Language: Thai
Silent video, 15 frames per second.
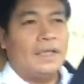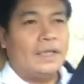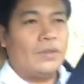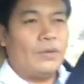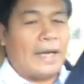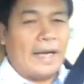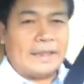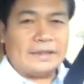โด
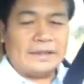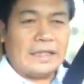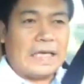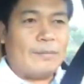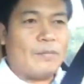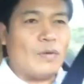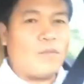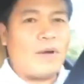ยอัจฉริยะ
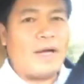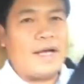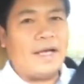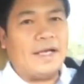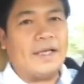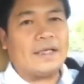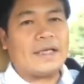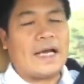บอกว่า
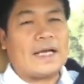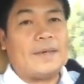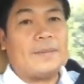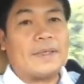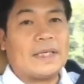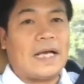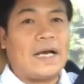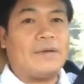การทำ
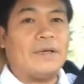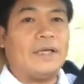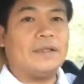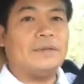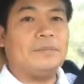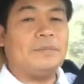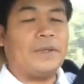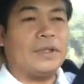ดังกล่าวนั้น
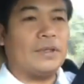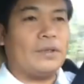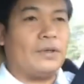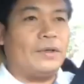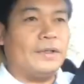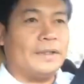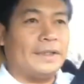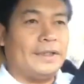เป็นก
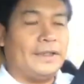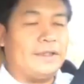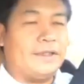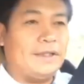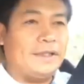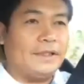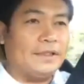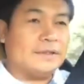รณี
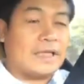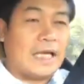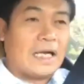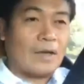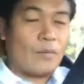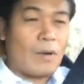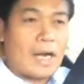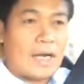ที่สร้าง
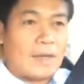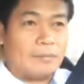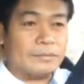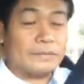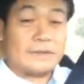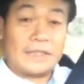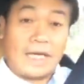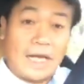ความ
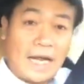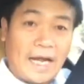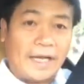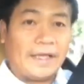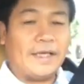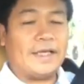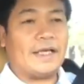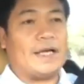เสียหาย
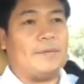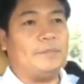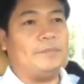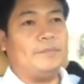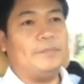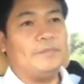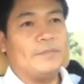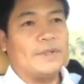ให้กับ
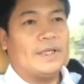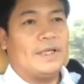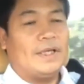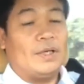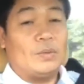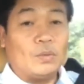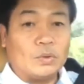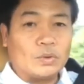
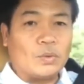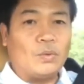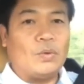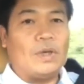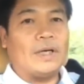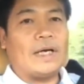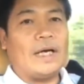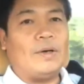ลุงตู่
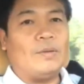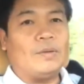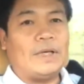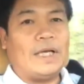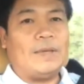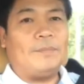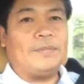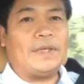ของเรา
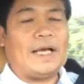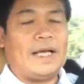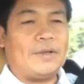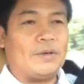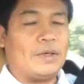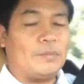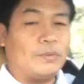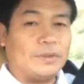นะครับนาย
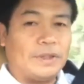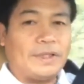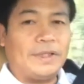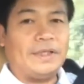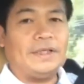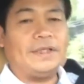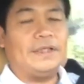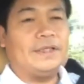กรัฐมนตรี
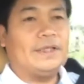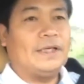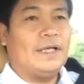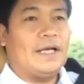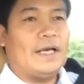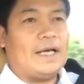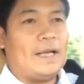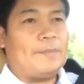
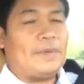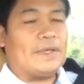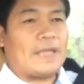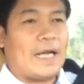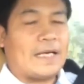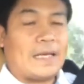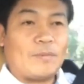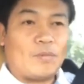และเป็น
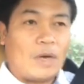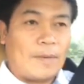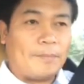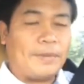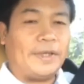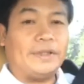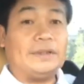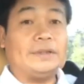การกระทำความ
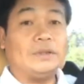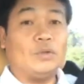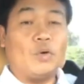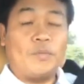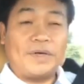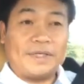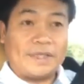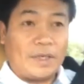ผิดดู
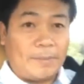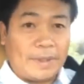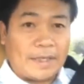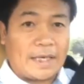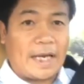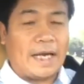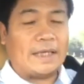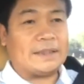หมิ่นเจ้าพนั
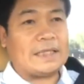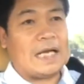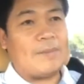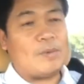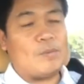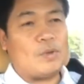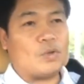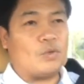กงานตาม
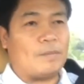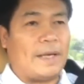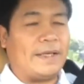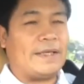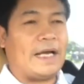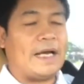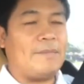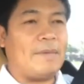ประมวลกฎหมาย
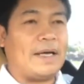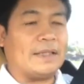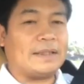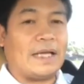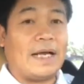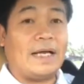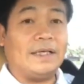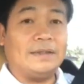ยามา
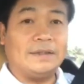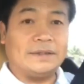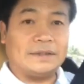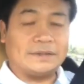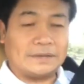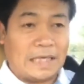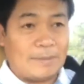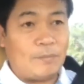ตราหนึ่ง
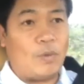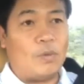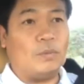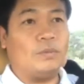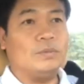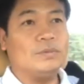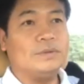สามหก